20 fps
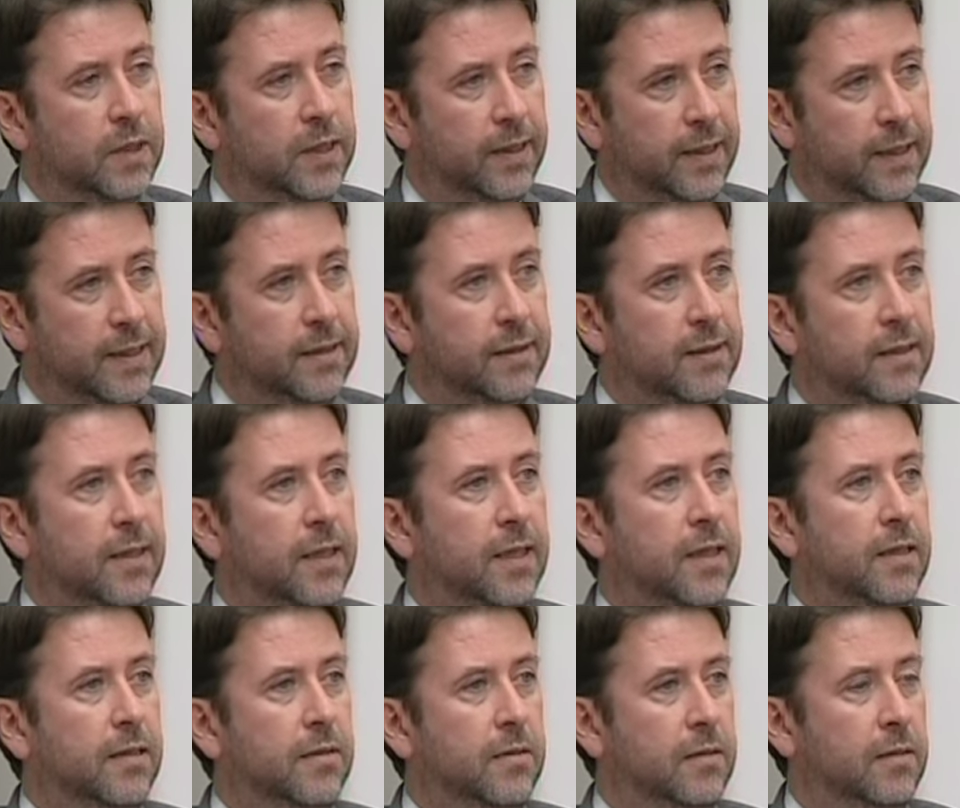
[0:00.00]

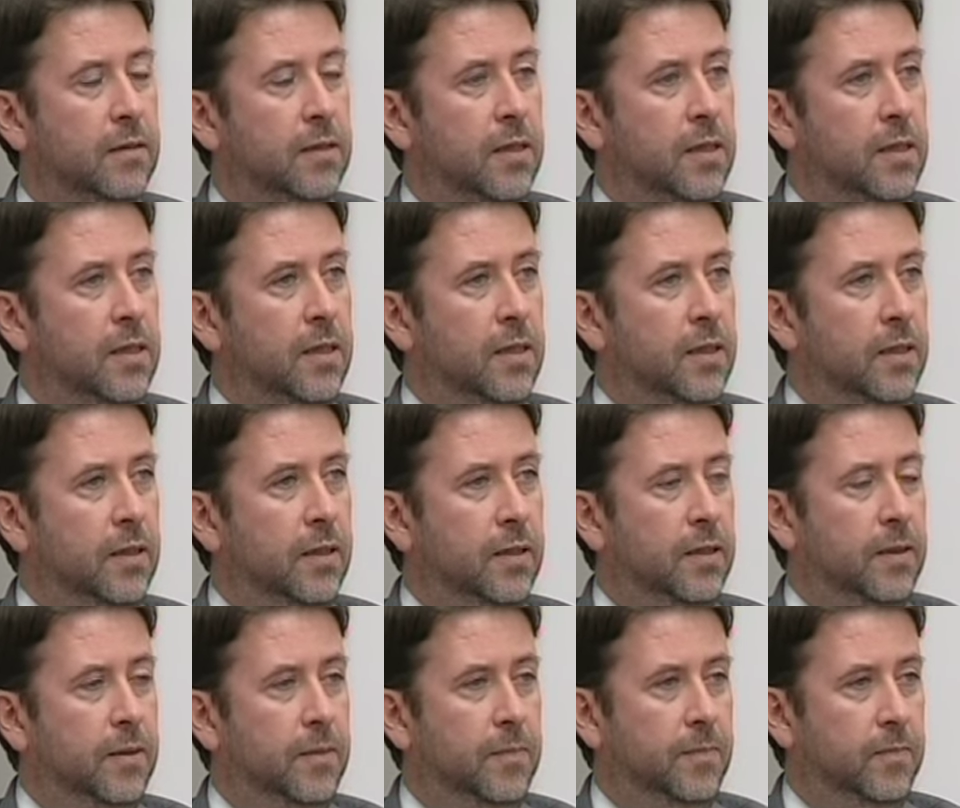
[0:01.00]
rentas
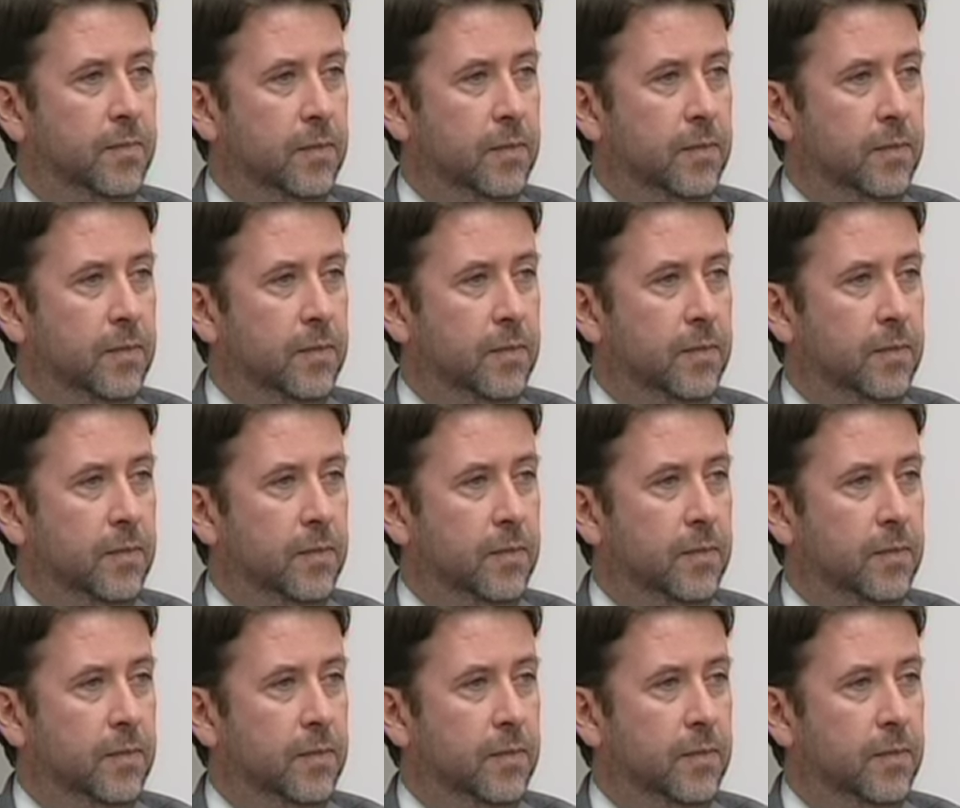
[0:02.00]
eh,